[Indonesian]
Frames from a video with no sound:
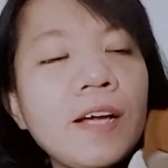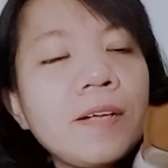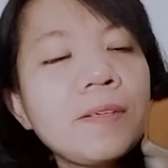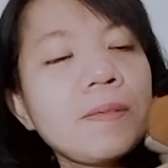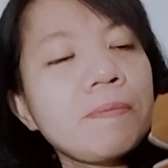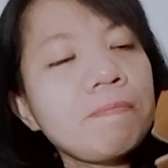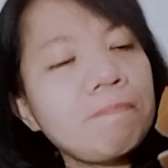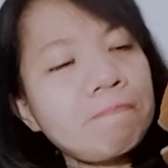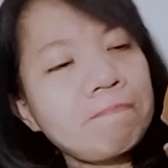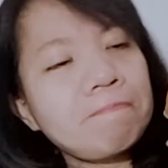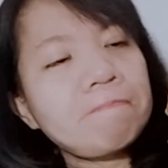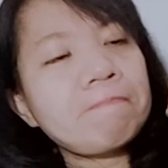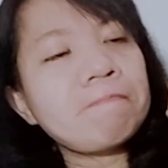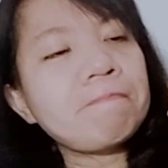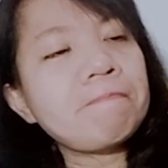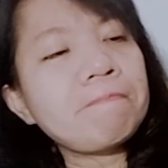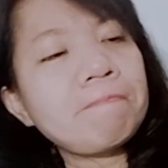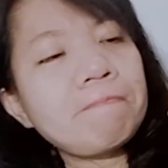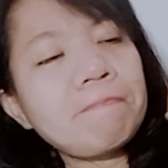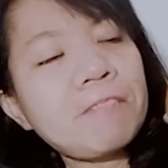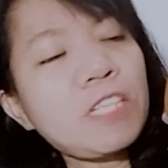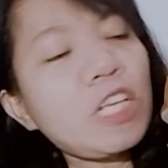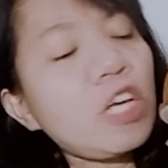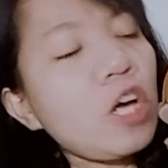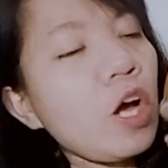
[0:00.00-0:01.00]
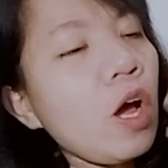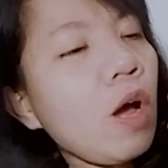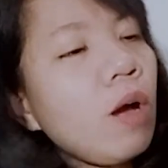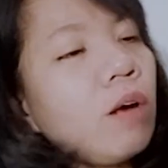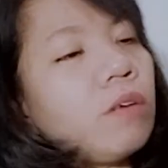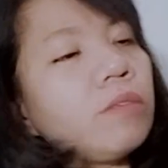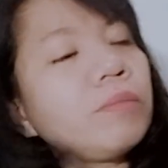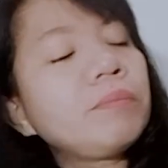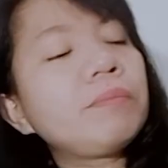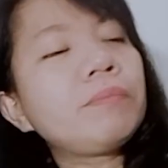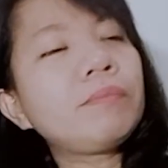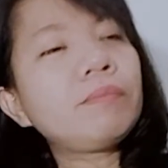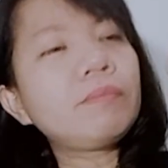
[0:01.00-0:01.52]
hmm, Ciko
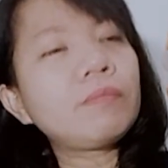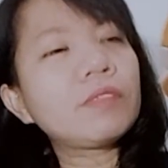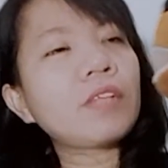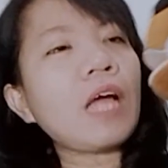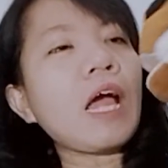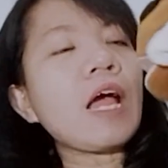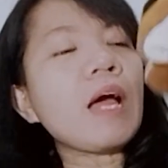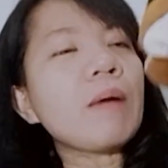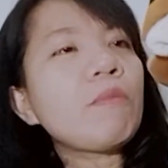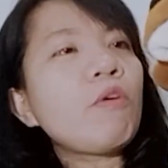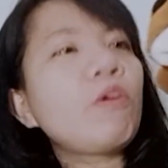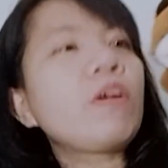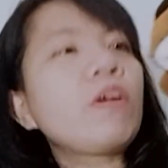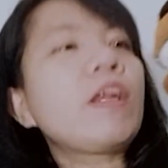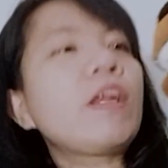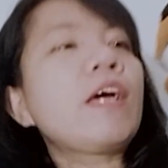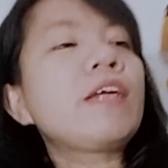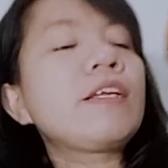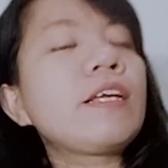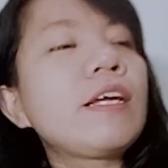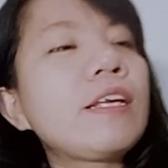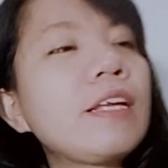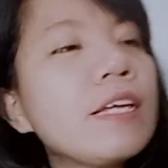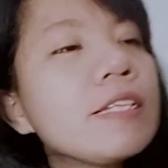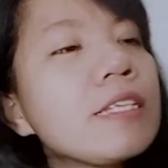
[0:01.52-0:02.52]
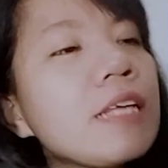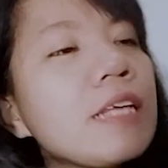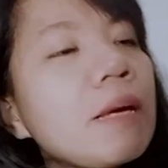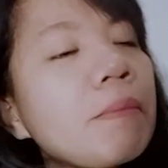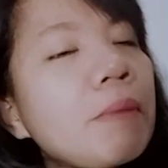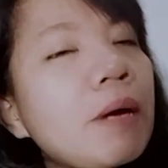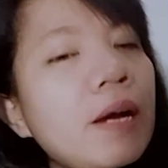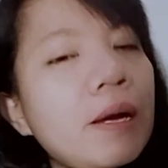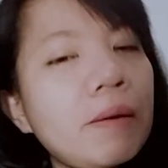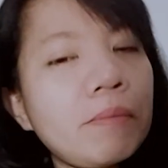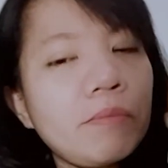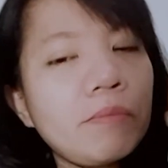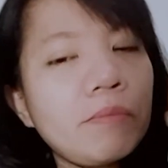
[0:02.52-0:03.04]
kakak mau nanya deh sama kamu